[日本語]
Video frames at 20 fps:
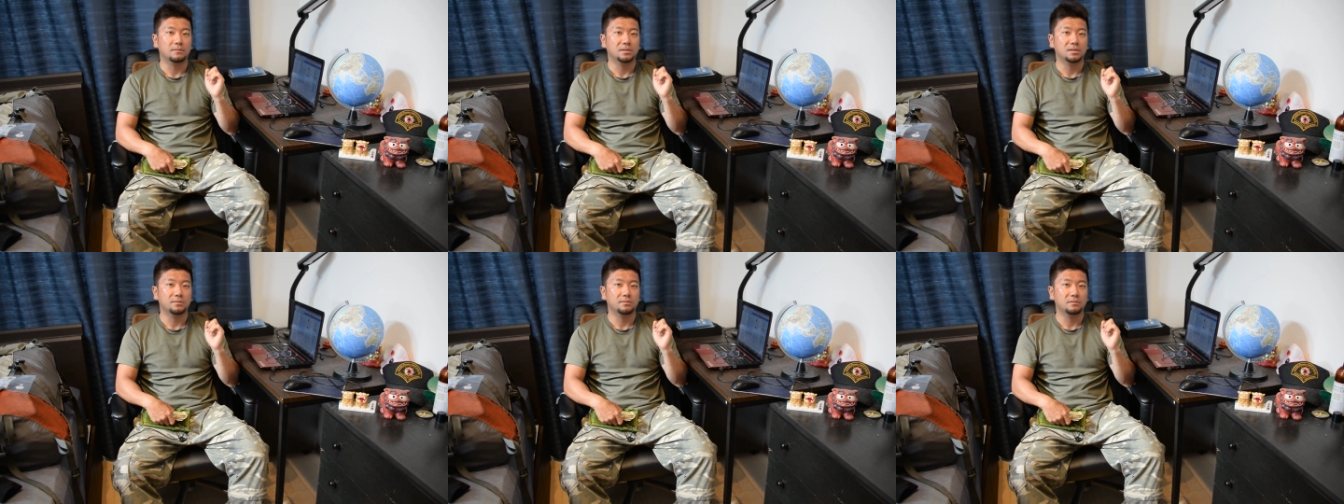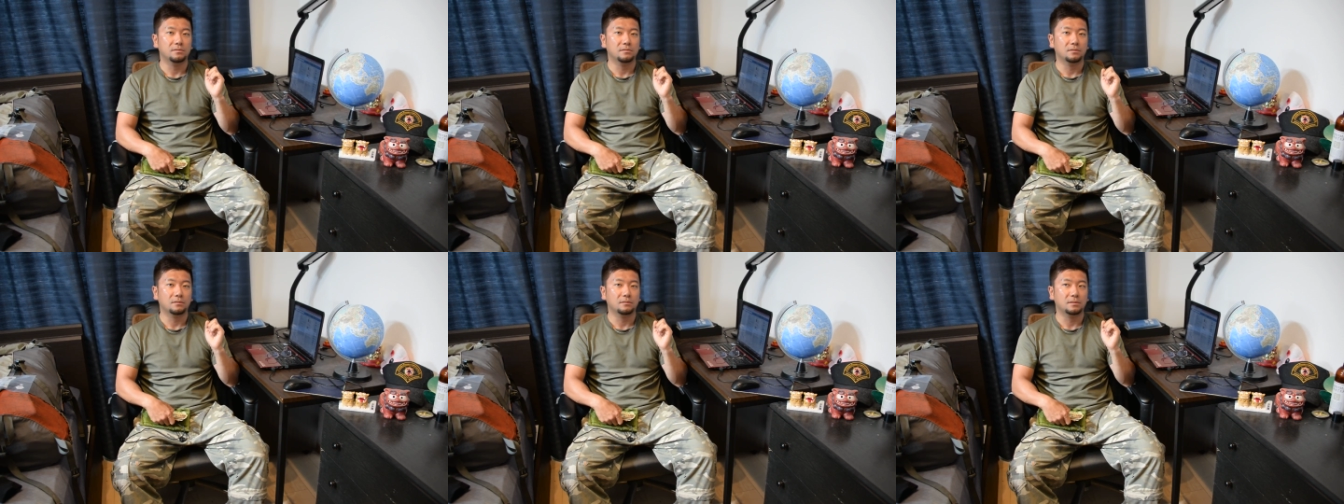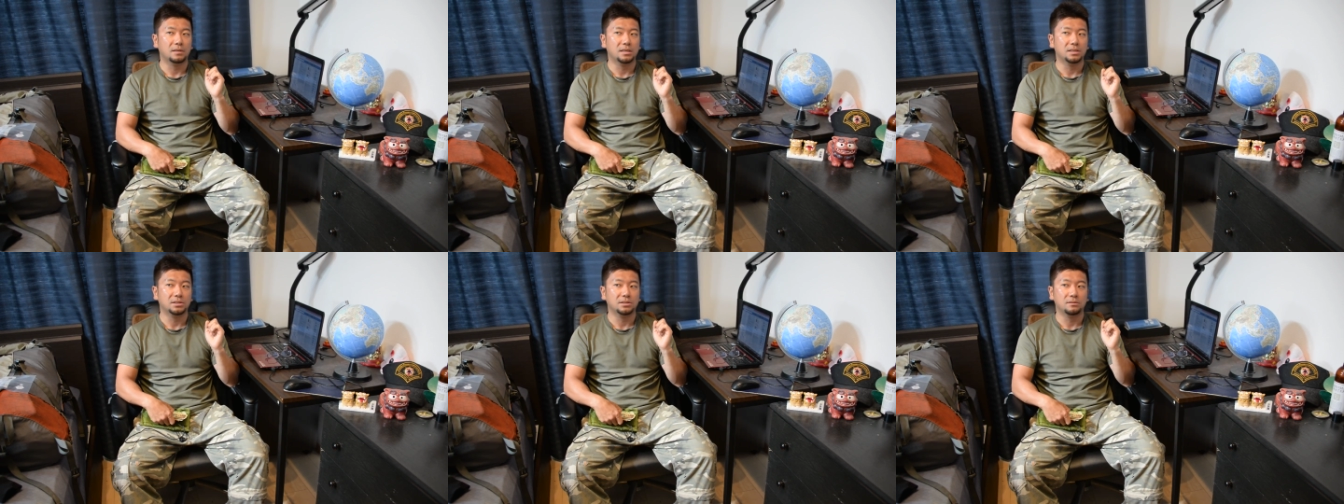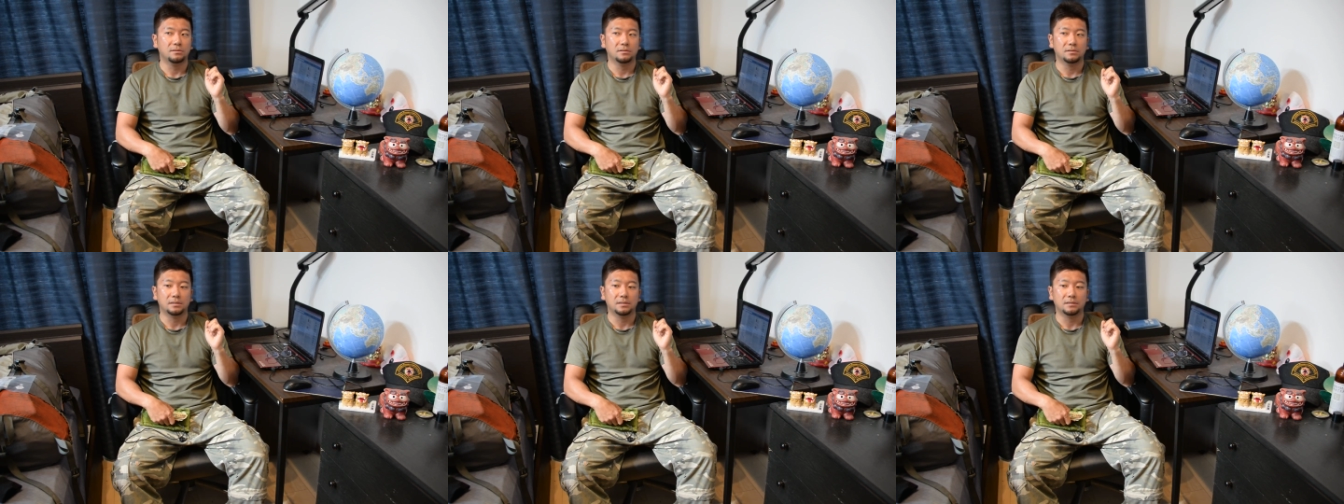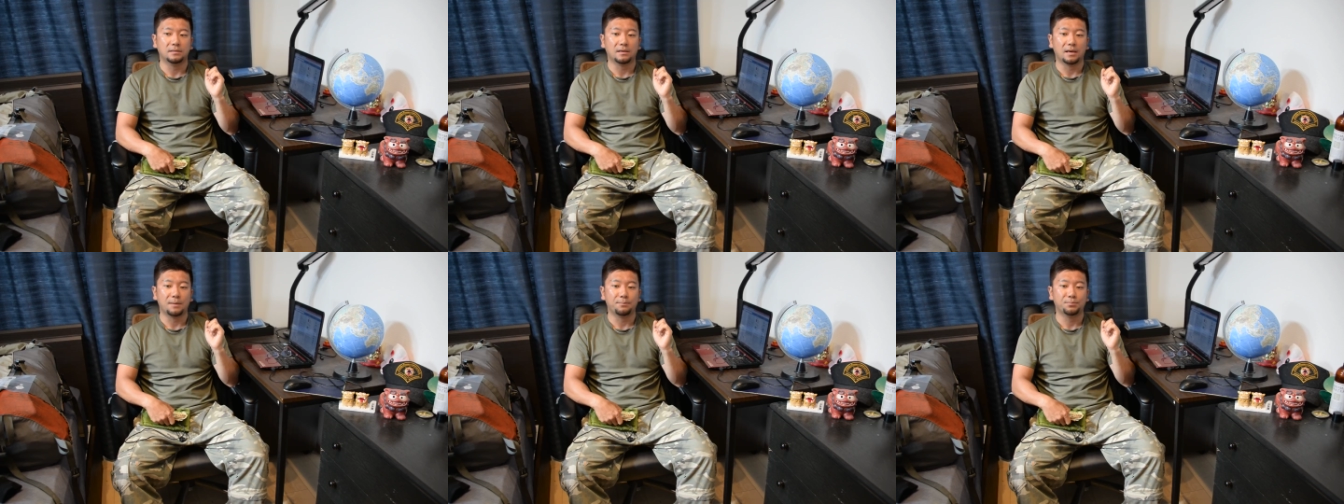自分と同じよう
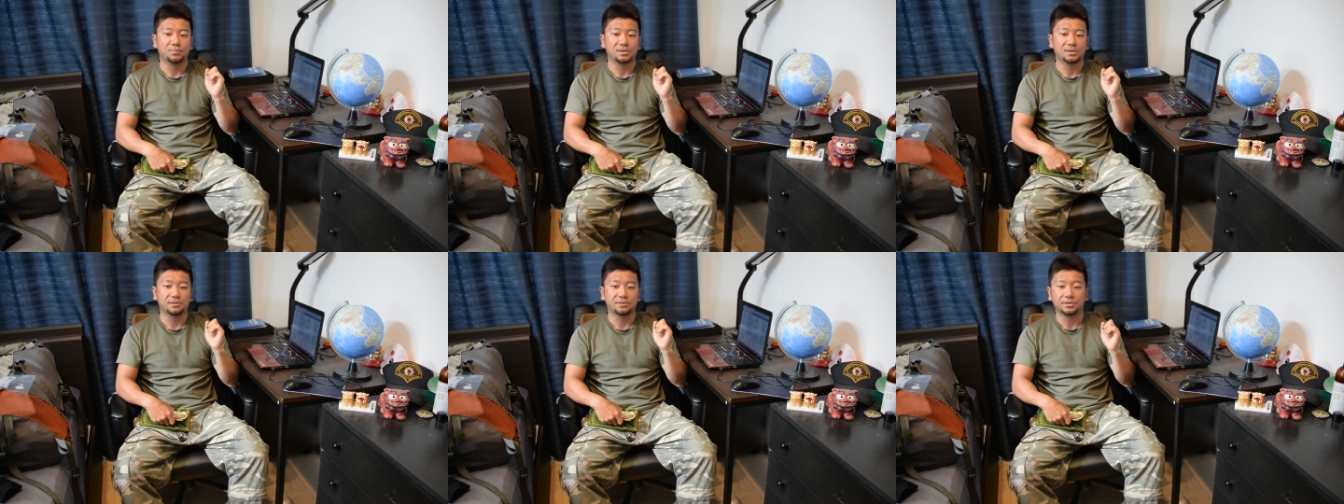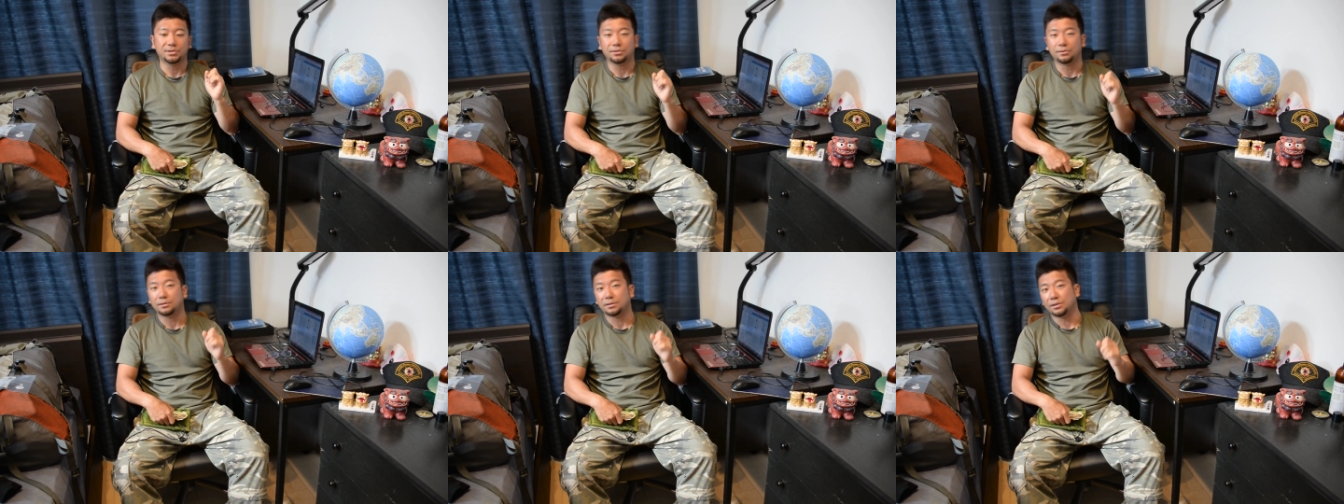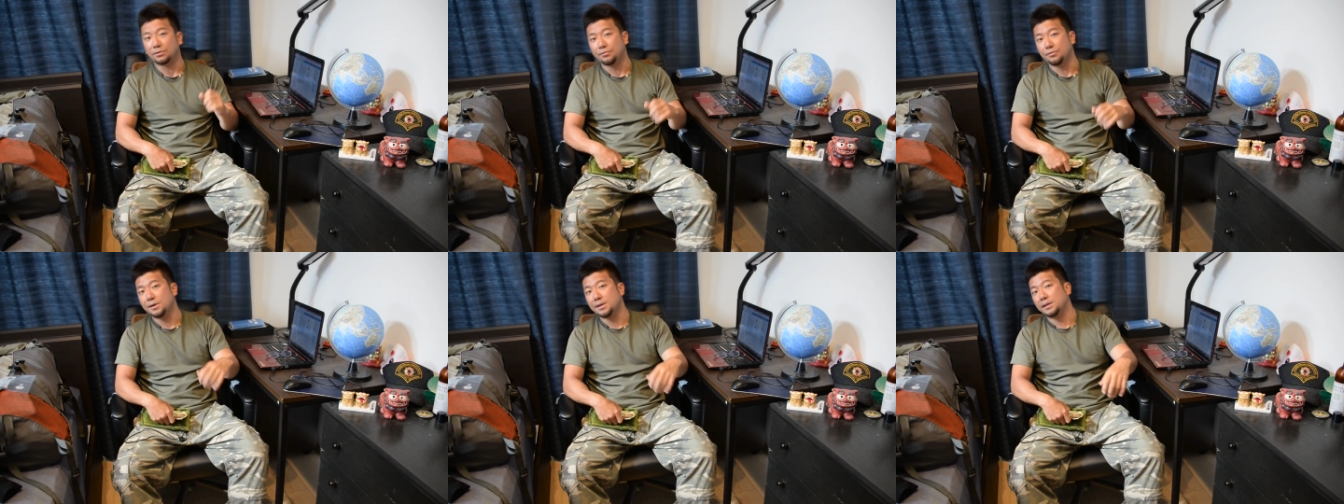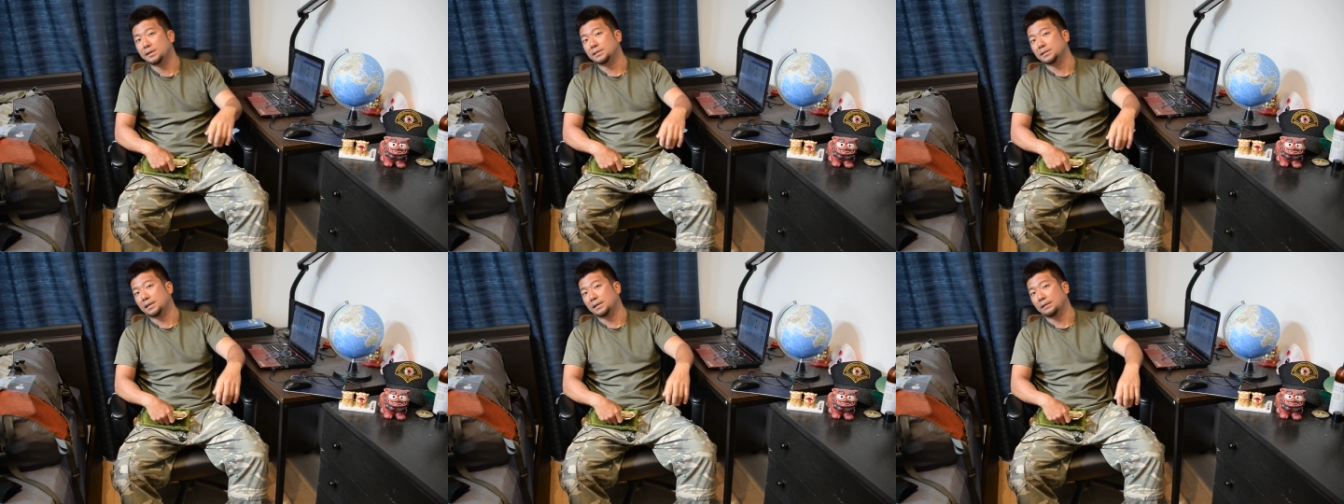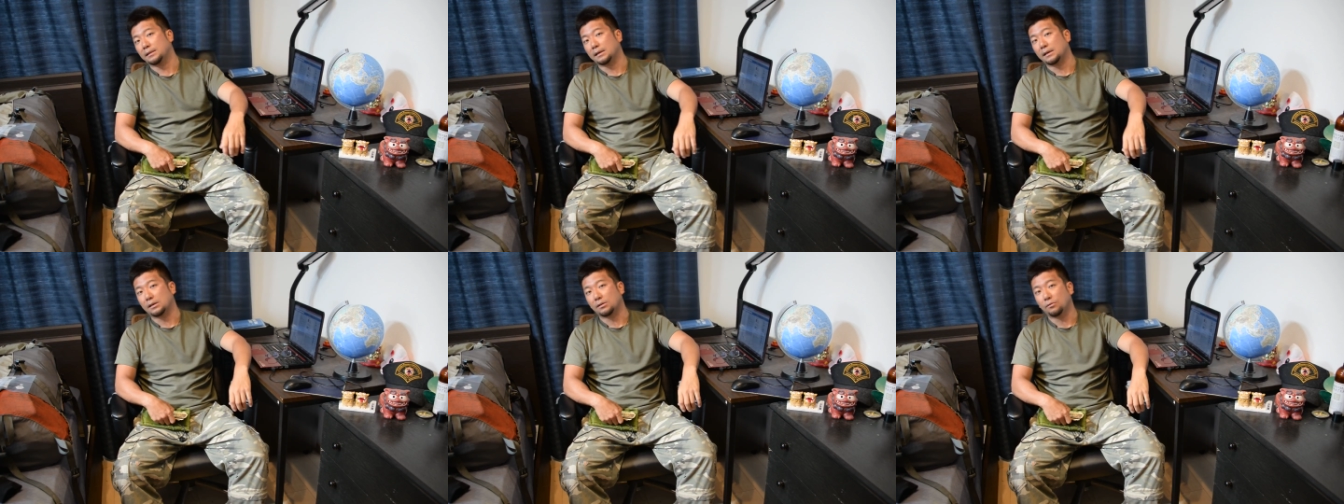にアップする人って増えてきた
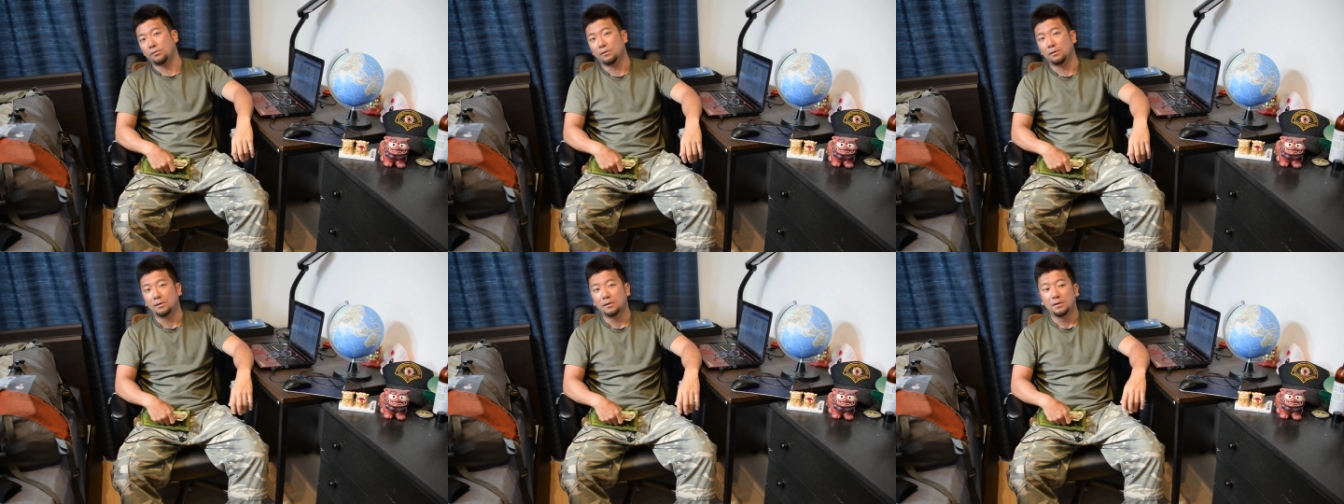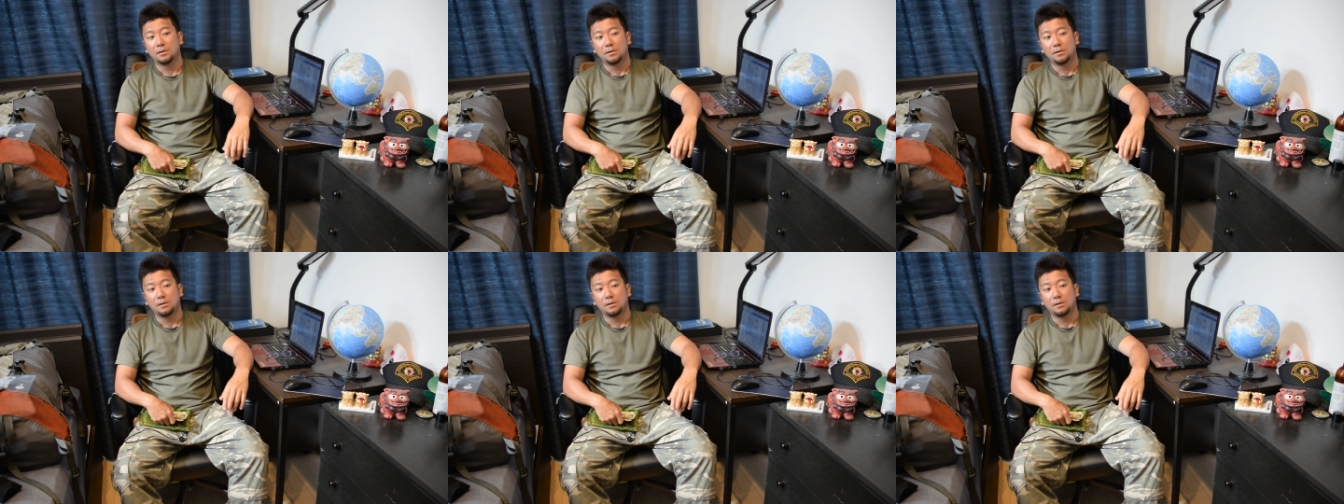んだけど